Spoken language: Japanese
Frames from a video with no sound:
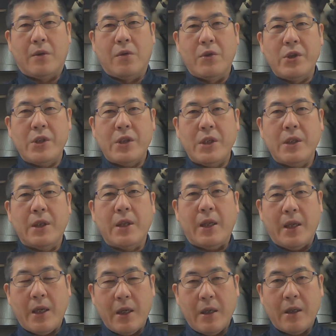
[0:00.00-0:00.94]
ご自身
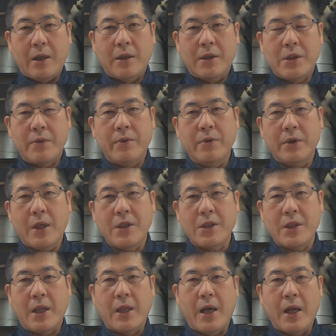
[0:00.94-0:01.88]
でね自分た
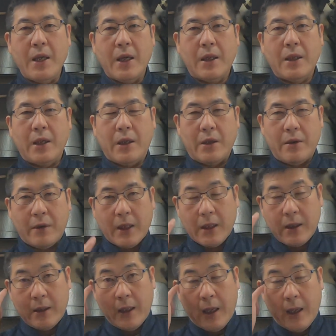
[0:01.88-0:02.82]
ちで何ができる
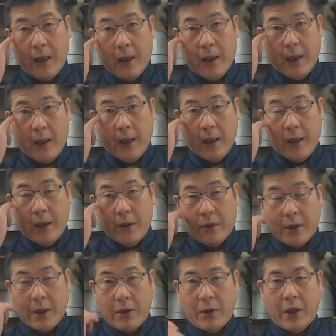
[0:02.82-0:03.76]
かって
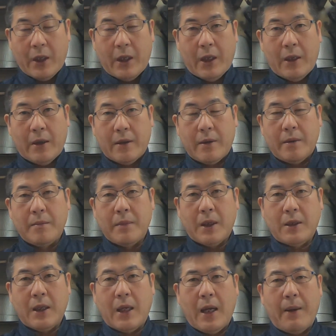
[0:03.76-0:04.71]
言った時に
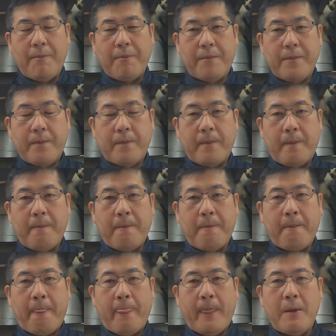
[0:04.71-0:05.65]
またう
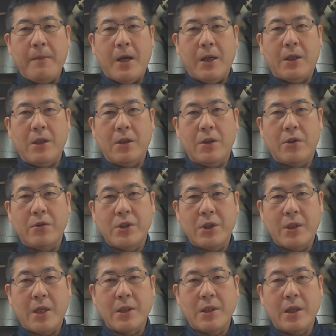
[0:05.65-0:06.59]
ん今緊急
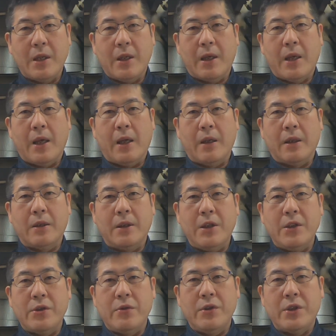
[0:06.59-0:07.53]
事態宣言
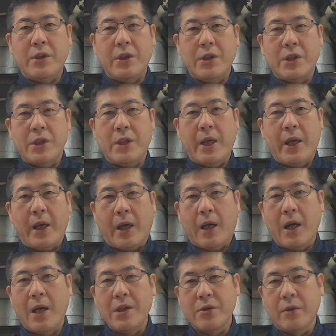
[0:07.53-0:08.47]
21日で
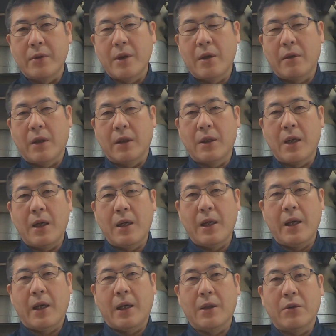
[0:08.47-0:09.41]
解除になるかなら
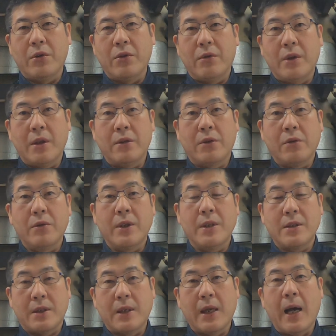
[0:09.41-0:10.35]
ないかと言ってるとこ
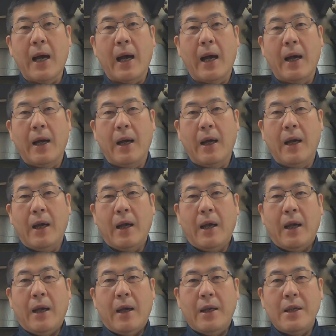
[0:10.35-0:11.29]
ですが
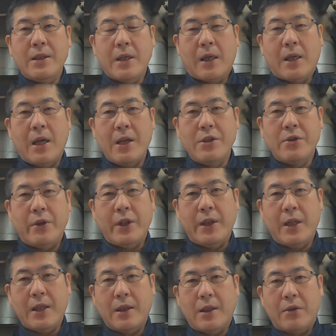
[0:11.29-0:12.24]
いざ解除
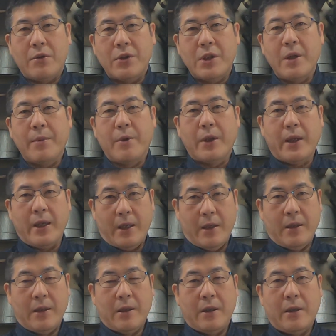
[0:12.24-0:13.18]
になったとしてもね、
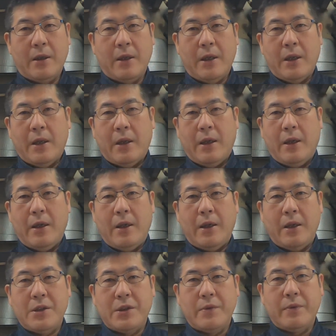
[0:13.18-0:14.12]

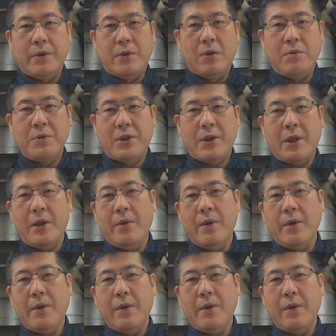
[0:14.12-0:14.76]
えー、自分のお店